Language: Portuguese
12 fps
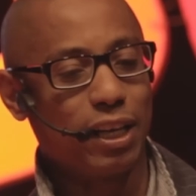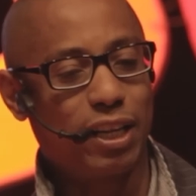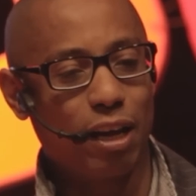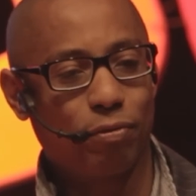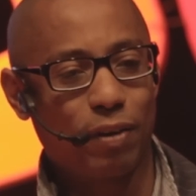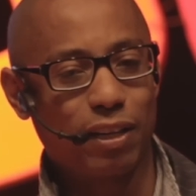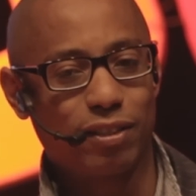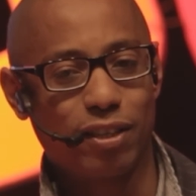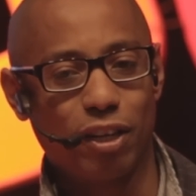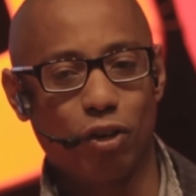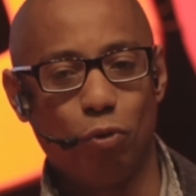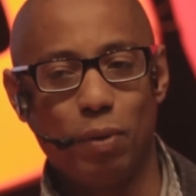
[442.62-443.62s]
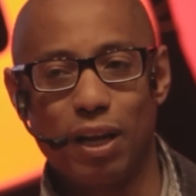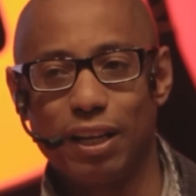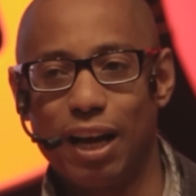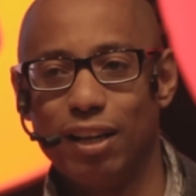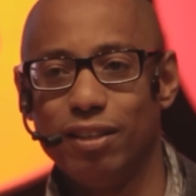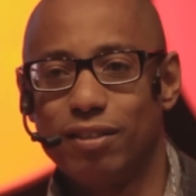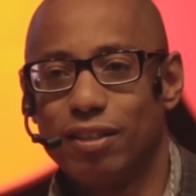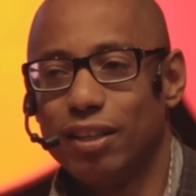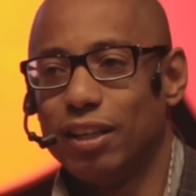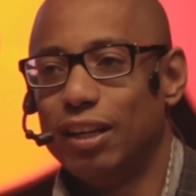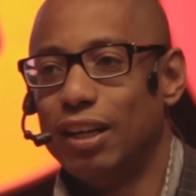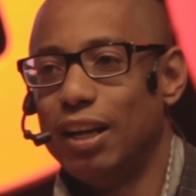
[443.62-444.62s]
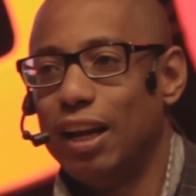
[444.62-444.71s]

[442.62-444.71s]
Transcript: que é fazer uma análise